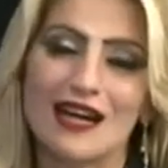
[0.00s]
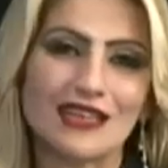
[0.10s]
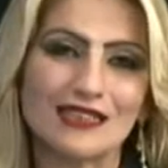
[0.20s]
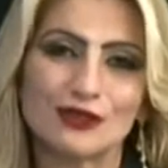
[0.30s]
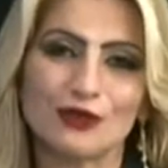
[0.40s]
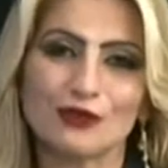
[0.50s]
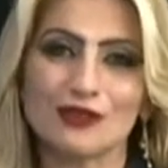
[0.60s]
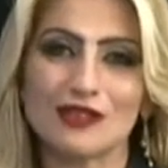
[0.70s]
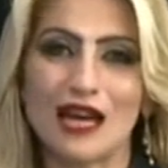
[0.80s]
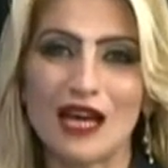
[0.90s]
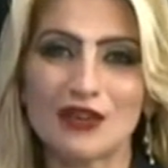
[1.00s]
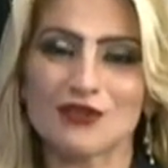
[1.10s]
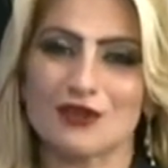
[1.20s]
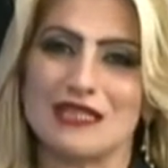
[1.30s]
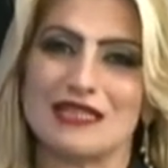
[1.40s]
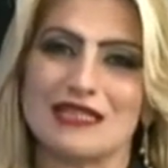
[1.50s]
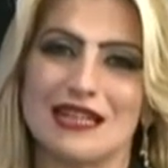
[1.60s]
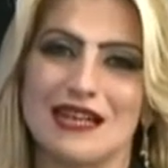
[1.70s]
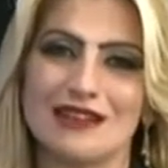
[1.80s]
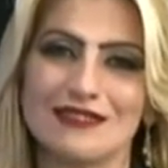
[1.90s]
Anadolu'nun en çok
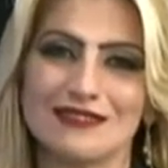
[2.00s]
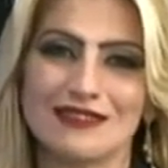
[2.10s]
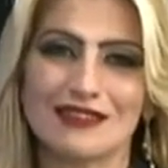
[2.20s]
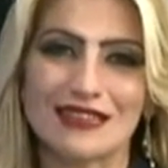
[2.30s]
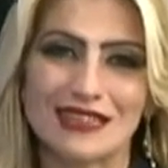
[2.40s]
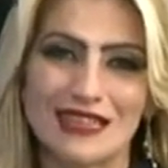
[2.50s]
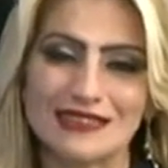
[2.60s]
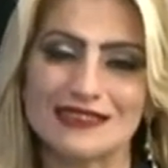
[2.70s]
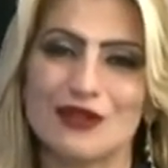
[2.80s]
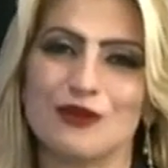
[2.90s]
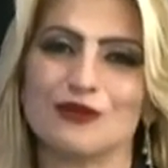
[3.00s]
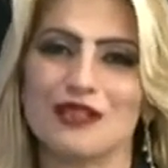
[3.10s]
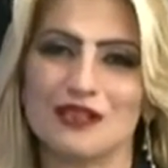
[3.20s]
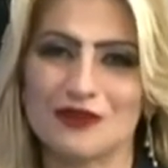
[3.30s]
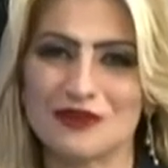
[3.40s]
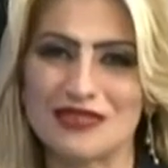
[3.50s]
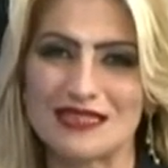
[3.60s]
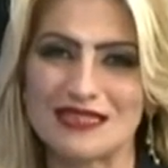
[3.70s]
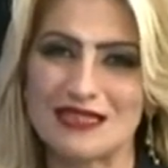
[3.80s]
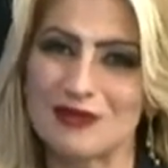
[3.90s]
izlenen kalite ödülleri
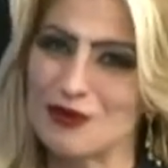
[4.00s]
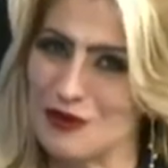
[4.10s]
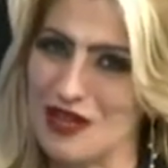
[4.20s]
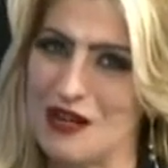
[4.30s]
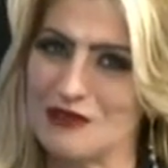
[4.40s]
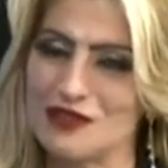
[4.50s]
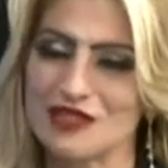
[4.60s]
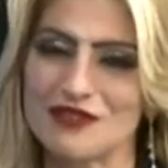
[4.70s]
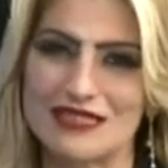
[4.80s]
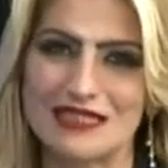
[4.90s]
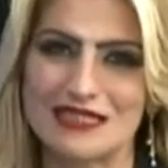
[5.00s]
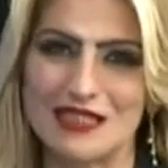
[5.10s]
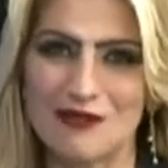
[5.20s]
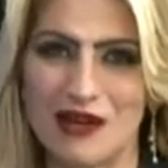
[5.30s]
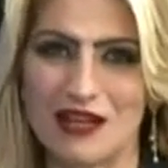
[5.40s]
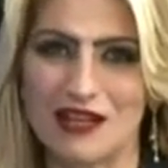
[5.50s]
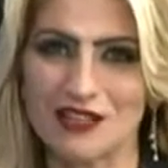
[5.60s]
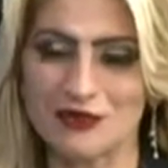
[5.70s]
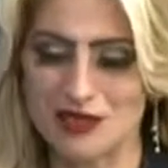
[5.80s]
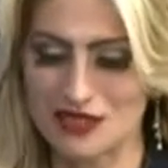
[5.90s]
noktasında bir ödül almıştık ve sizinle de
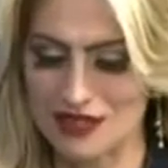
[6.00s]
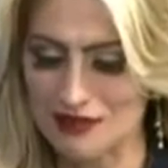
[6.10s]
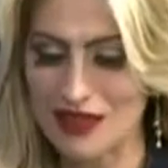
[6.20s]
paylaşmıştık.